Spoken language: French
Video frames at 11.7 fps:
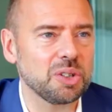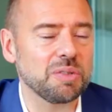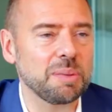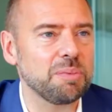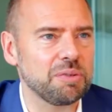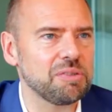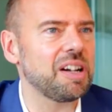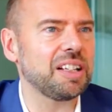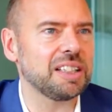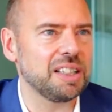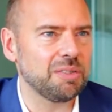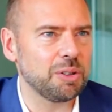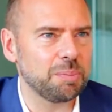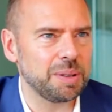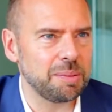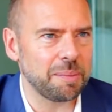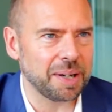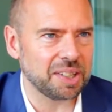je vais pouvoir développer
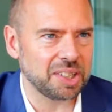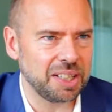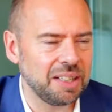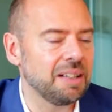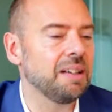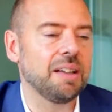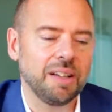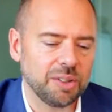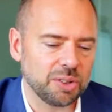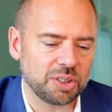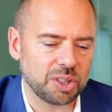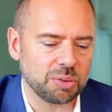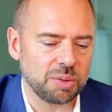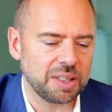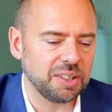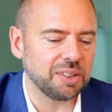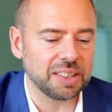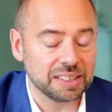mes marchés, que ce soit
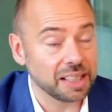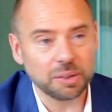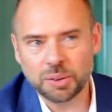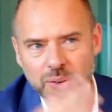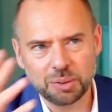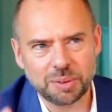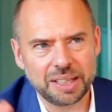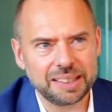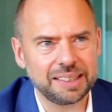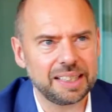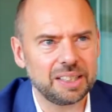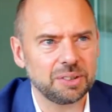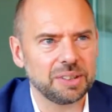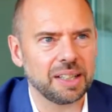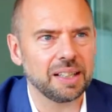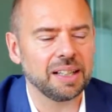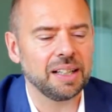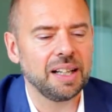dans l'Hexagone ou à l'international.
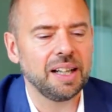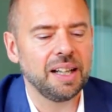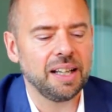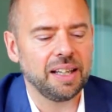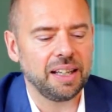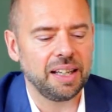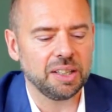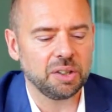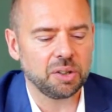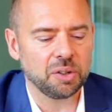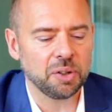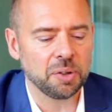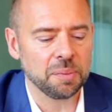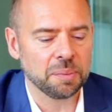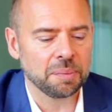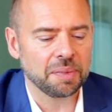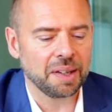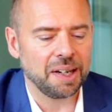Et que
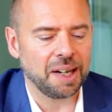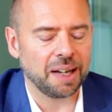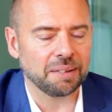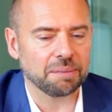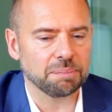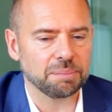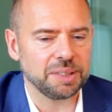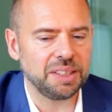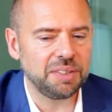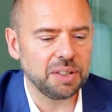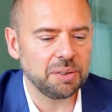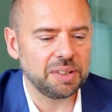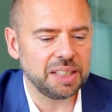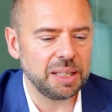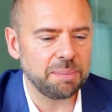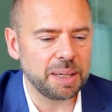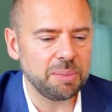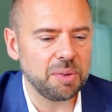la difficulté
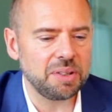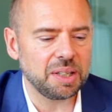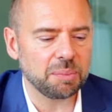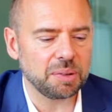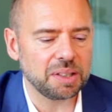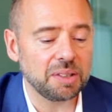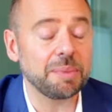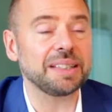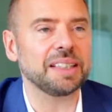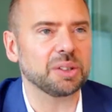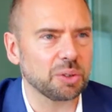des PME, c'est que pour l'instant, bah, cette